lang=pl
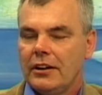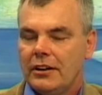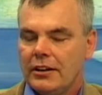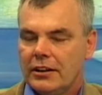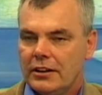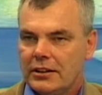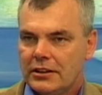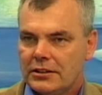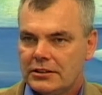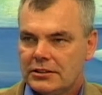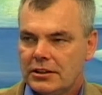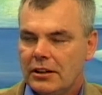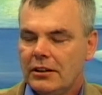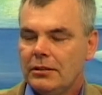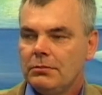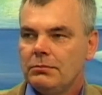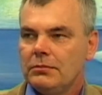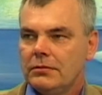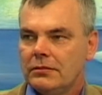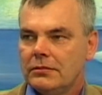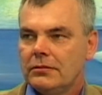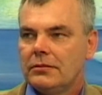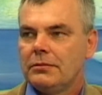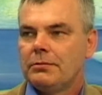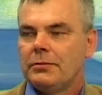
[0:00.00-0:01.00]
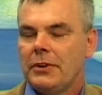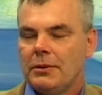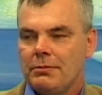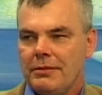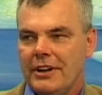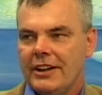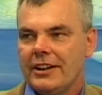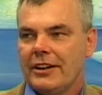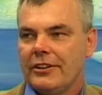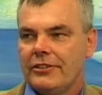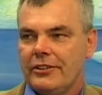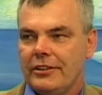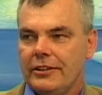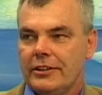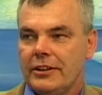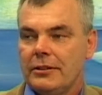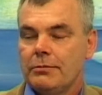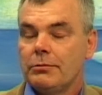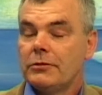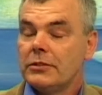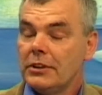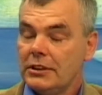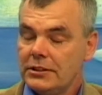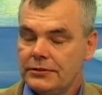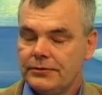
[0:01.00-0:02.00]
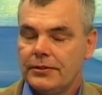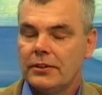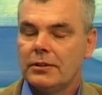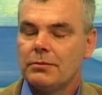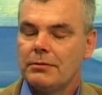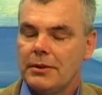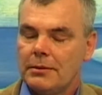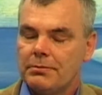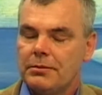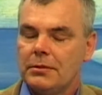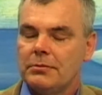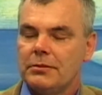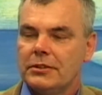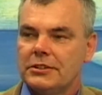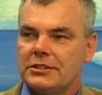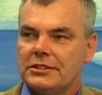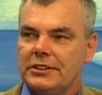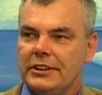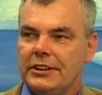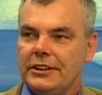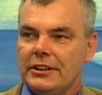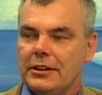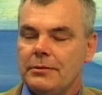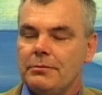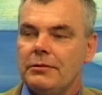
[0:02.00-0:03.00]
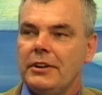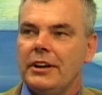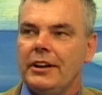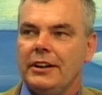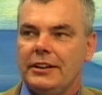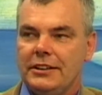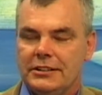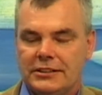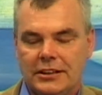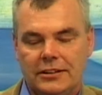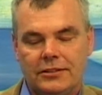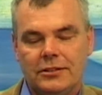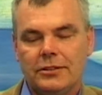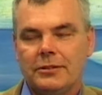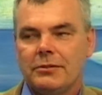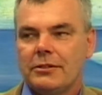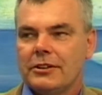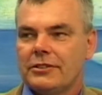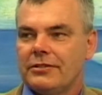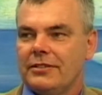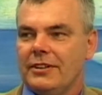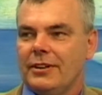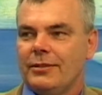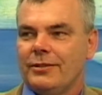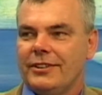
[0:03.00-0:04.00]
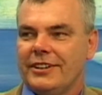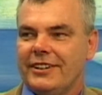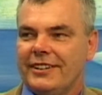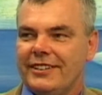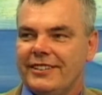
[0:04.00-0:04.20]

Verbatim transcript: Chcą pomagać innym. To jest forma pomocy innym i za to im chwała.